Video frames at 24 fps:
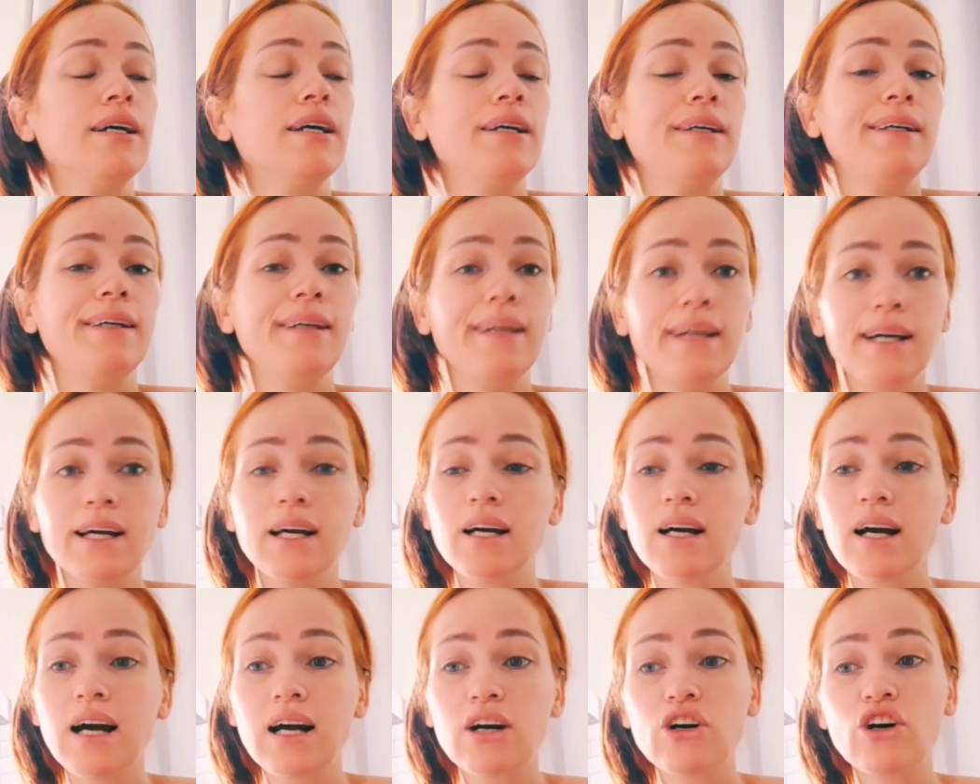E
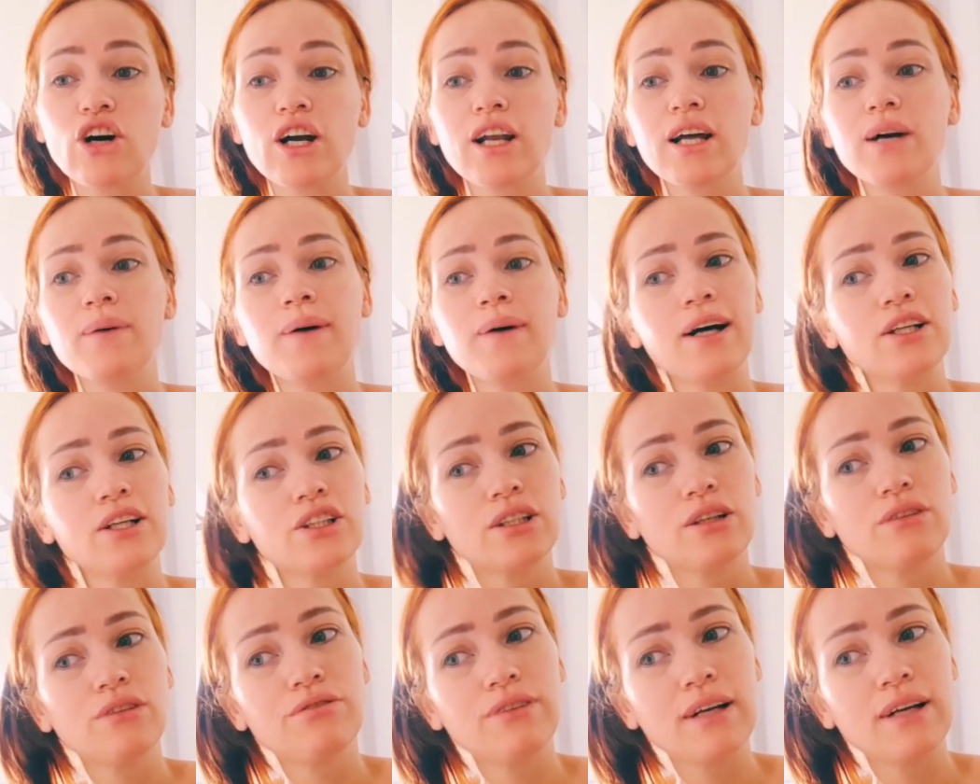agora eu acho
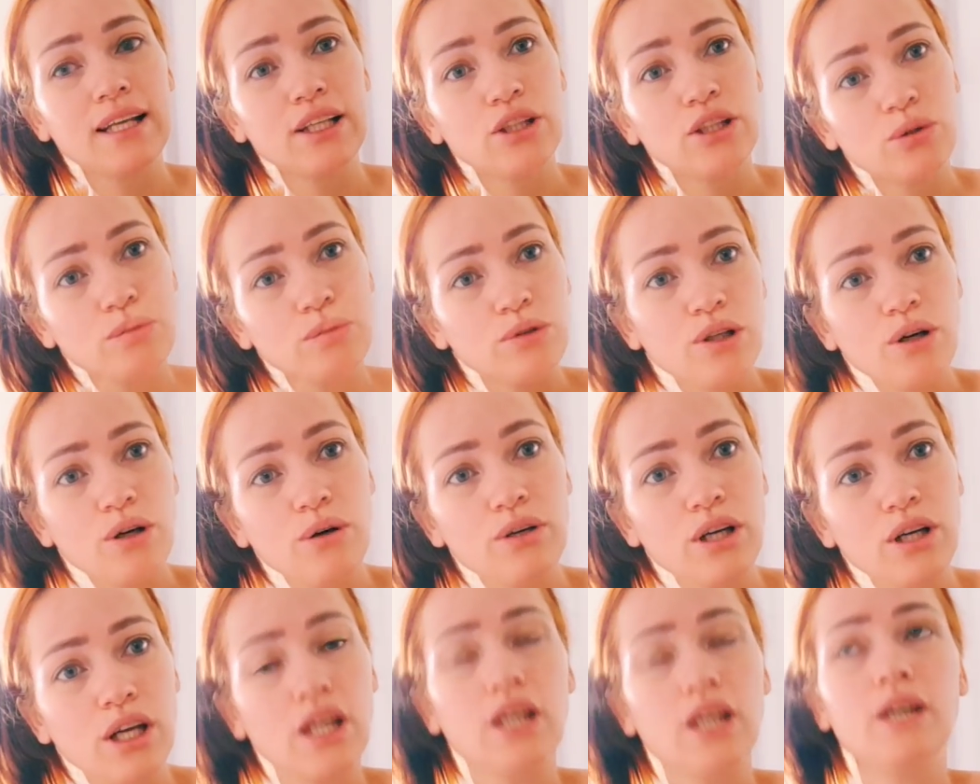que eu falei tudo que eu
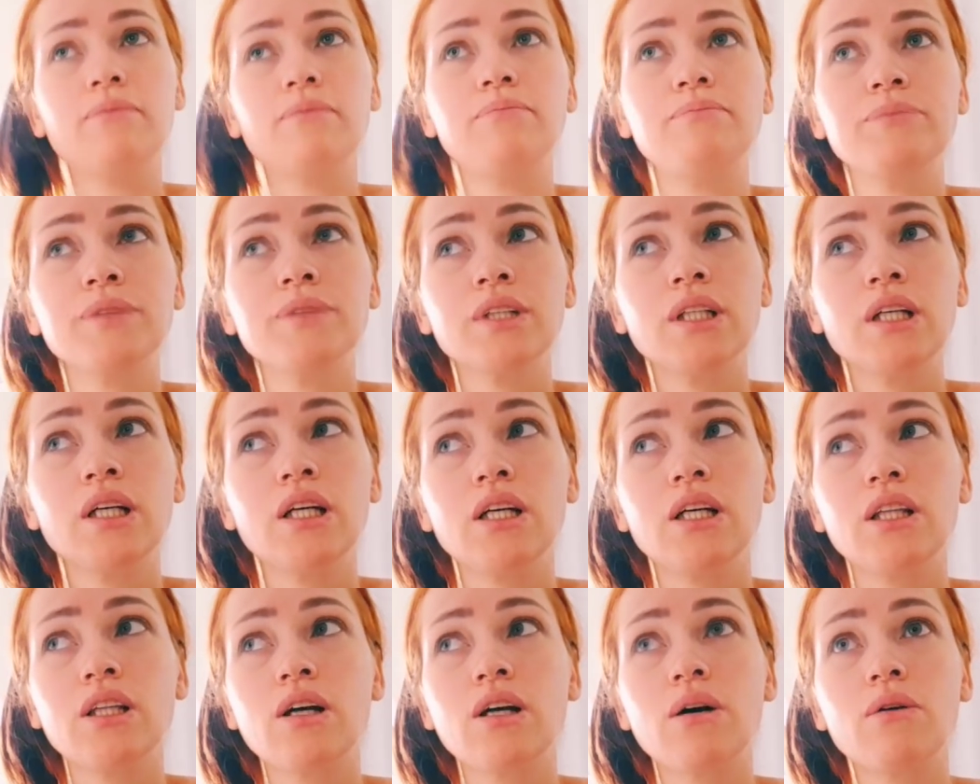queria.
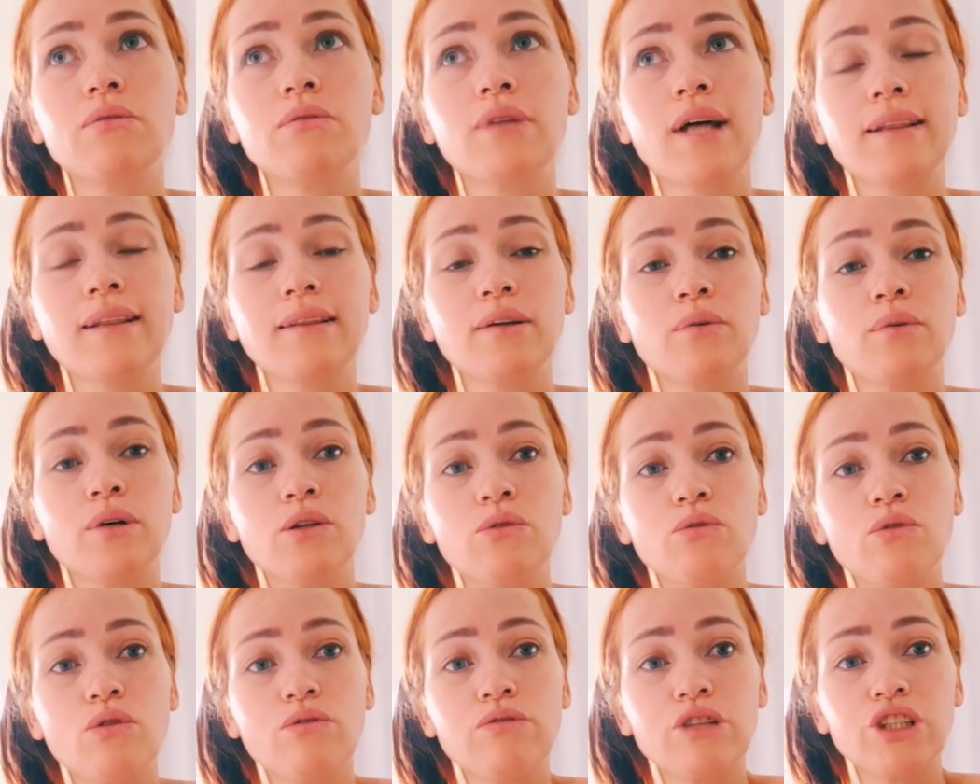Então, na, o ano
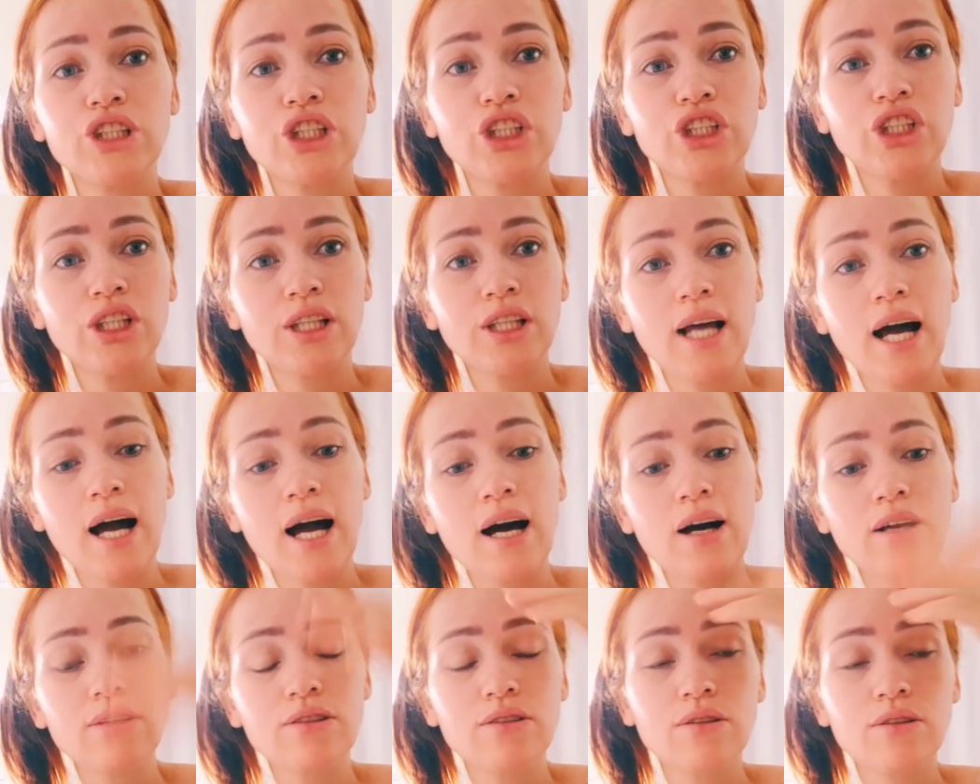novo a gente
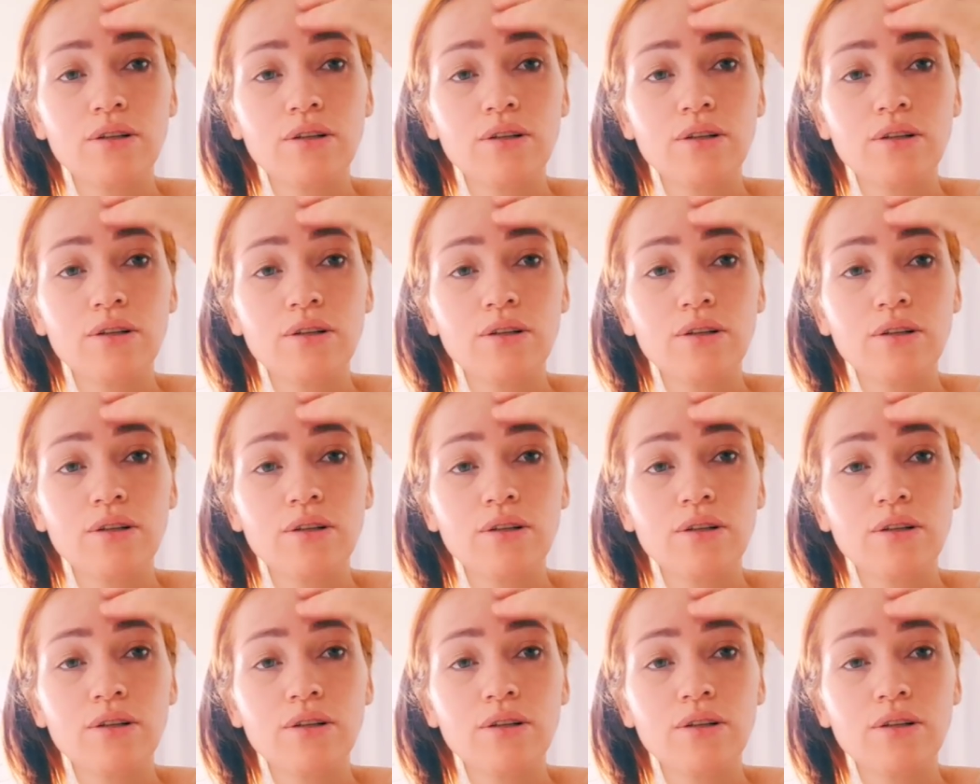tá se